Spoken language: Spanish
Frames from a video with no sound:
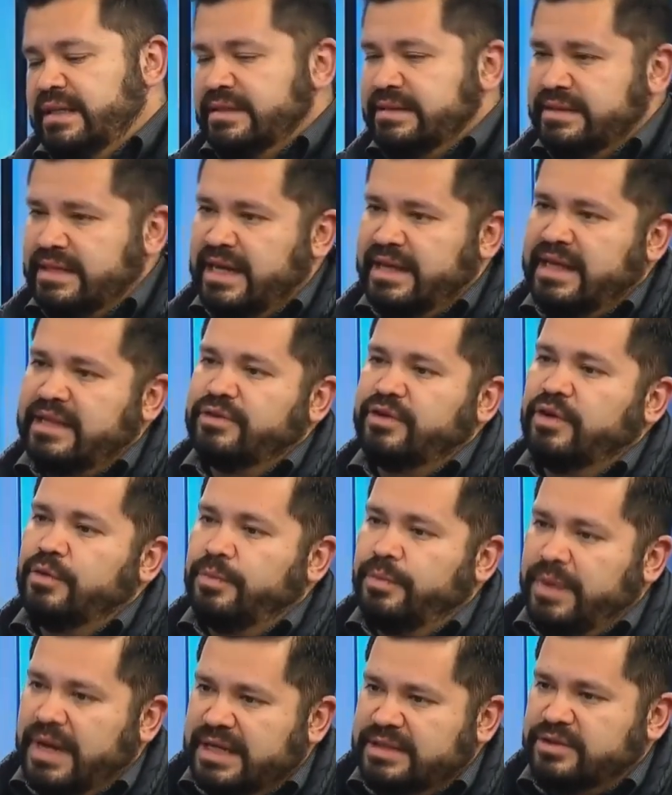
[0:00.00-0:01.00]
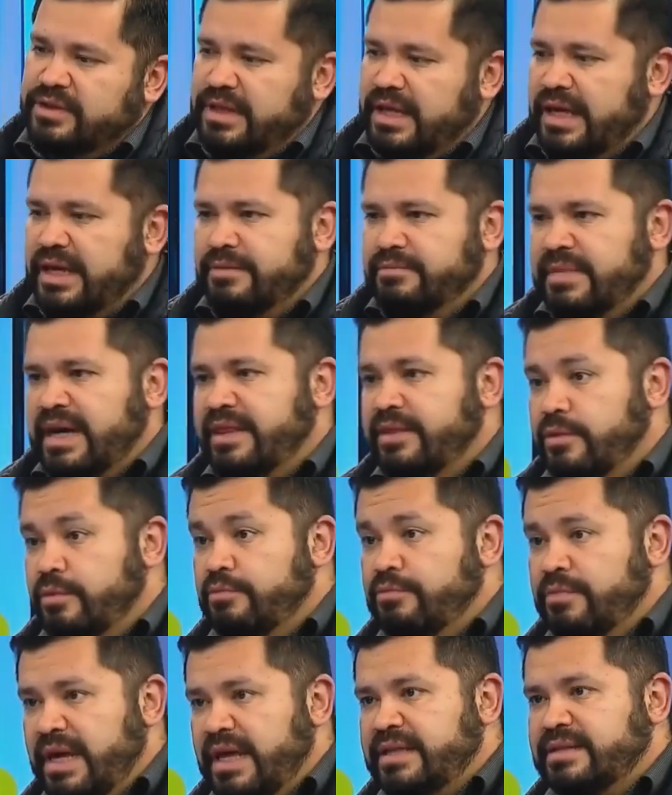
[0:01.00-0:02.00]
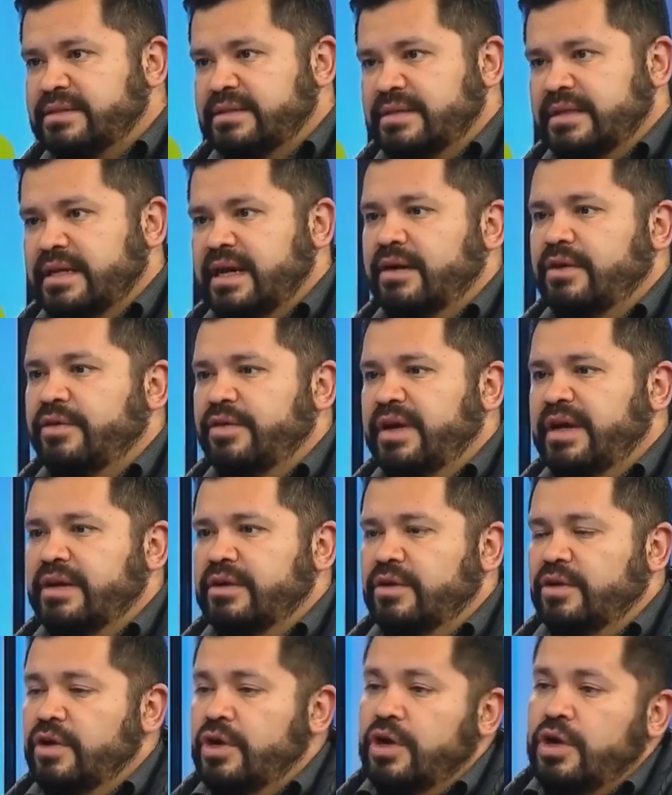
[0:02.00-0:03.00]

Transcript: ya dándole un plazo de más de un mes al gobierno,